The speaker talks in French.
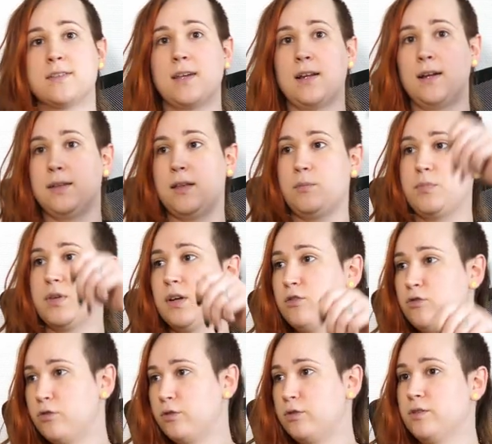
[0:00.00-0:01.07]
ça a l'air d'être
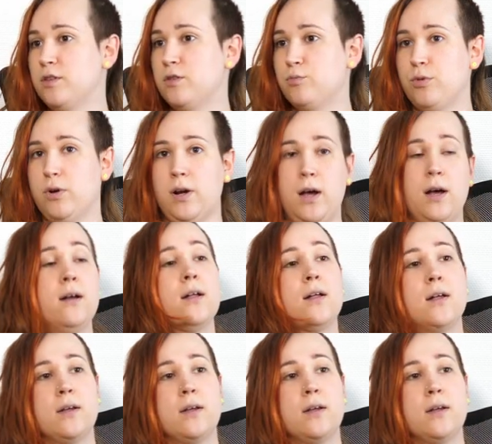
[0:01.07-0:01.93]
bien, je vais utiliser ce point-là,